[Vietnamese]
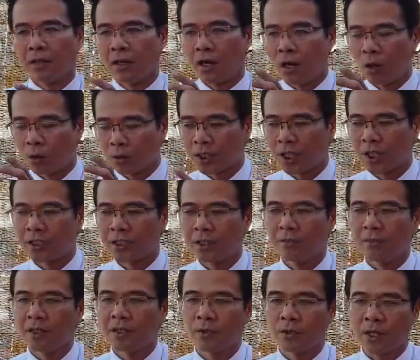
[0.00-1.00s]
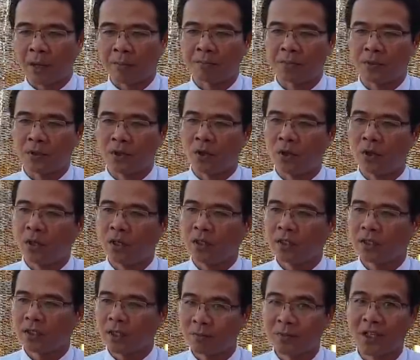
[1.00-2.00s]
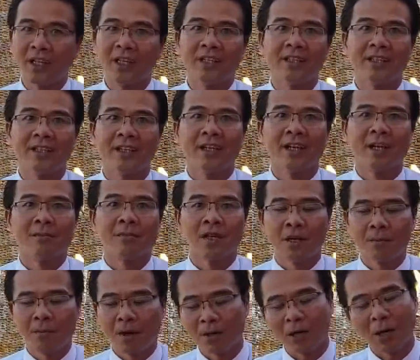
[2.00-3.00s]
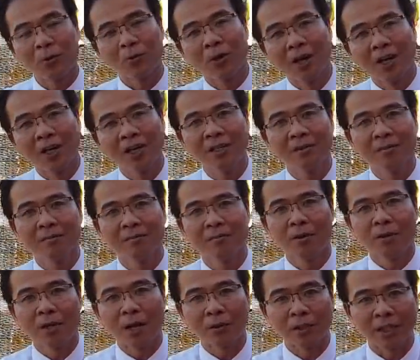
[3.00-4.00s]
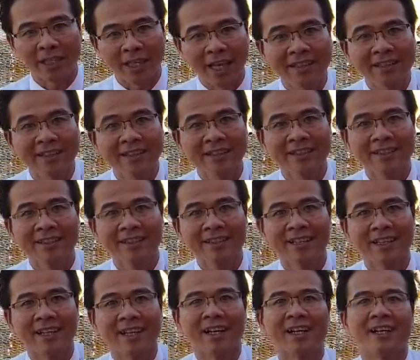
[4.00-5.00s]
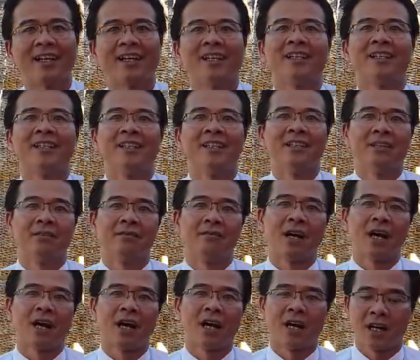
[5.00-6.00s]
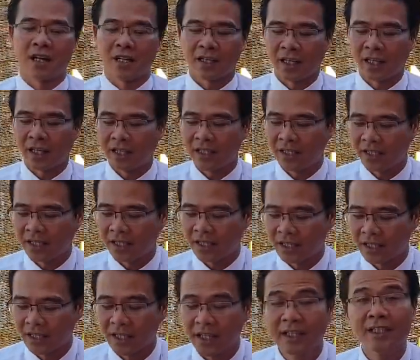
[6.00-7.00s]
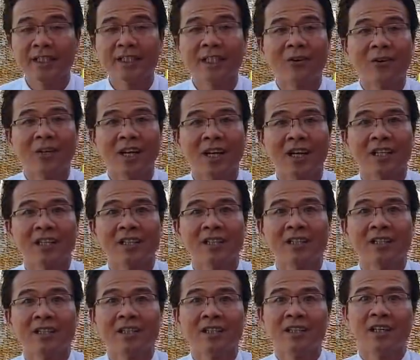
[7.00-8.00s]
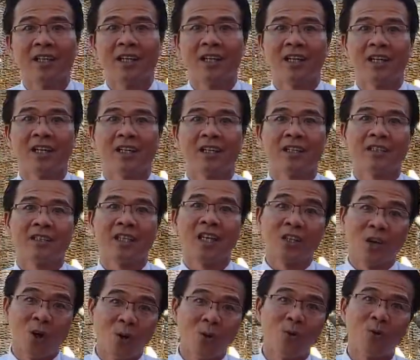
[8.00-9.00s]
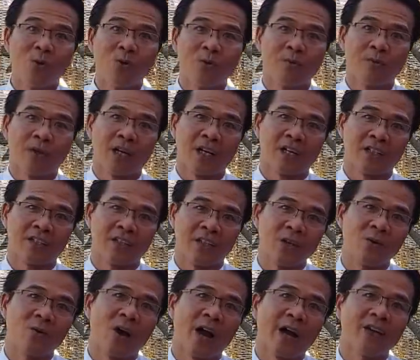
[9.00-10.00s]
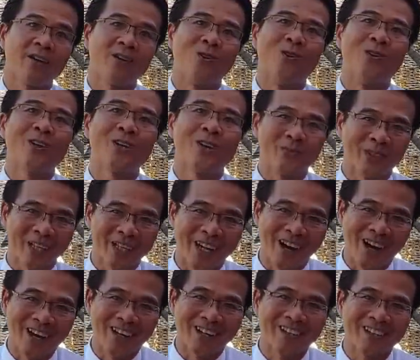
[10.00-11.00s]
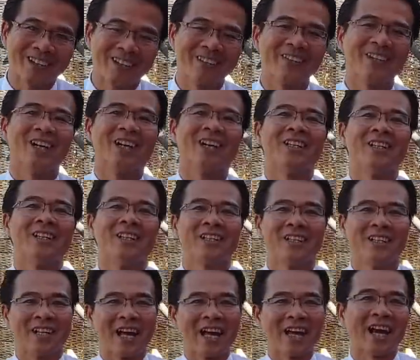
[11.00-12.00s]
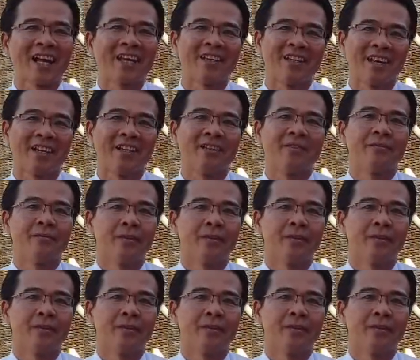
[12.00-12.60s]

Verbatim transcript: Hồ sơ chứng minh thu nhập của công ty thì gồm có báo cáo thuế, báo cáo tài chánh à, và cái à, in sao kê à, doanh thu mà chuyển khoản của công ty đó. Và đại khái như vậy.